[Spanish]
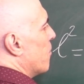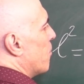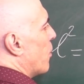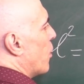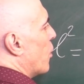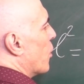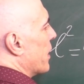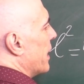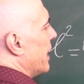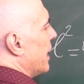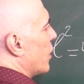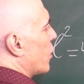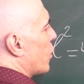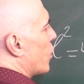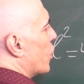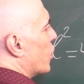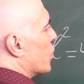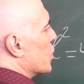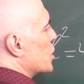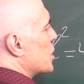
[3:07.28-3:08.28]
por el
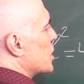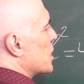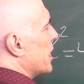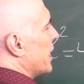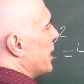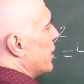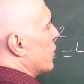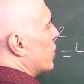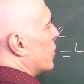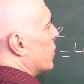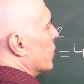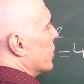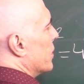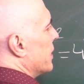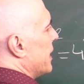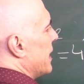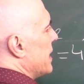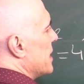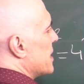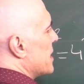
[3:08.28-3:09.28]
coseno de